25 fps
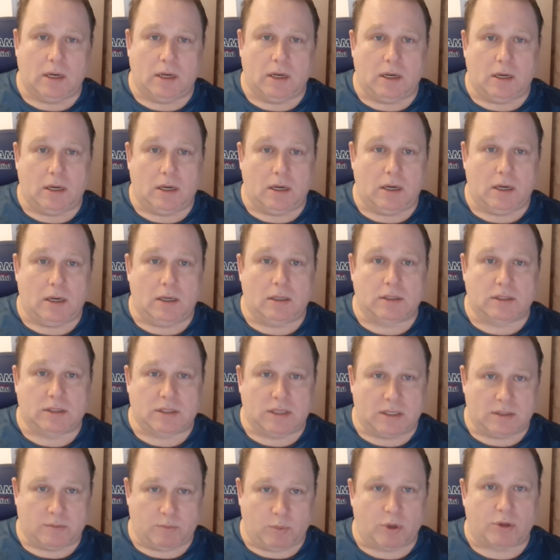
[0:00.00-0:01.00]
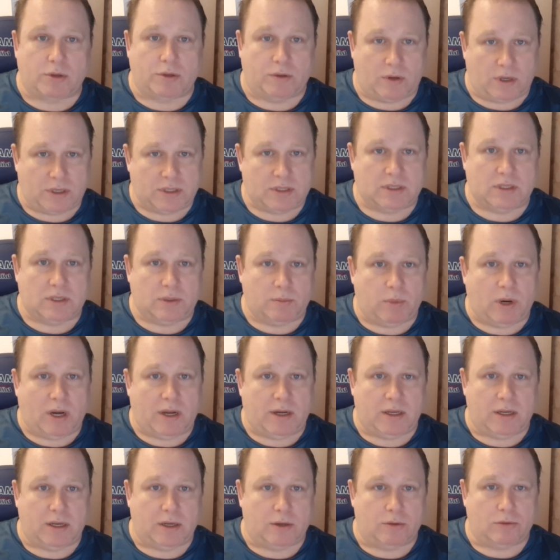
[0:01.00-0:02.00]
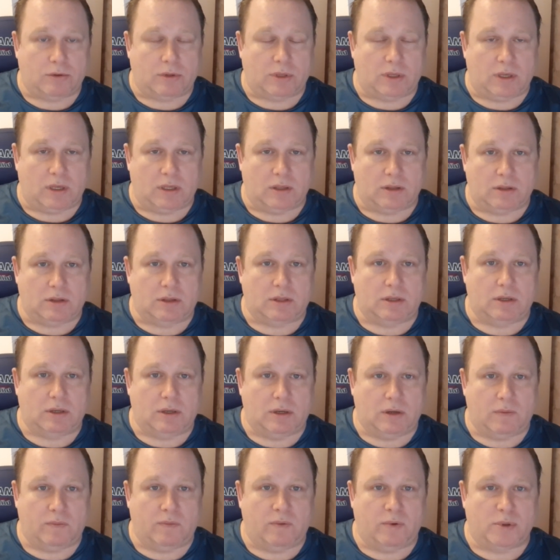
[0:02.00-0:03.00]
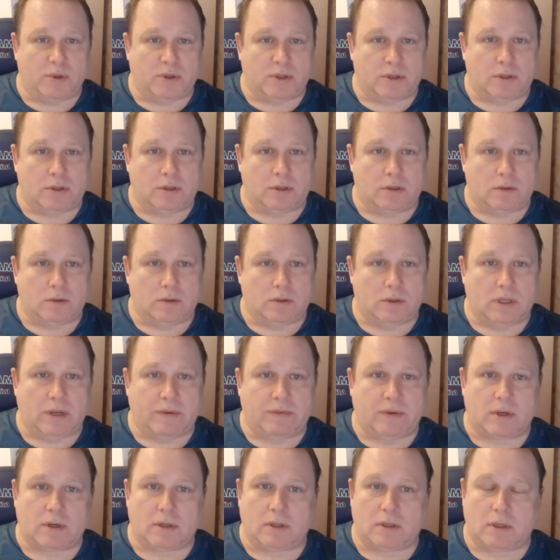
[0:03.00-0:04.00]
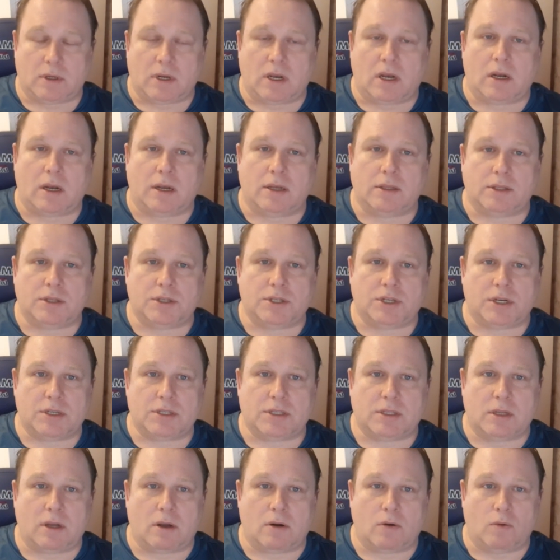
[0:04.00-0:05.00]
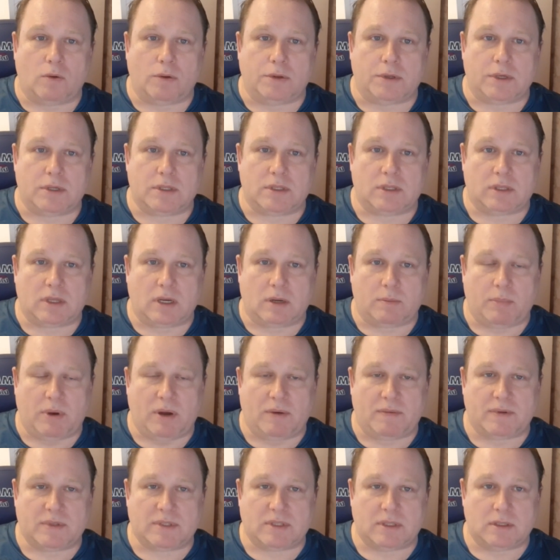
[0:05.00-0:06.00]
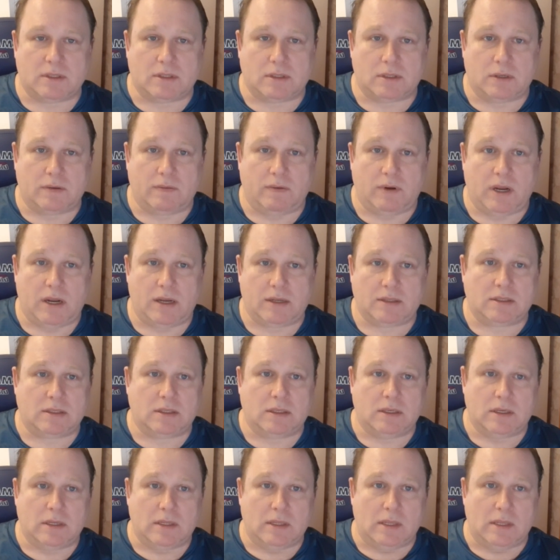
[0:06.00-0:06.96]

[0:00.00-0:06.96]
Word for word: Э, за сборную России болеет. Это вот, наверное, какая-то часть народа, если так пафосно заявлять.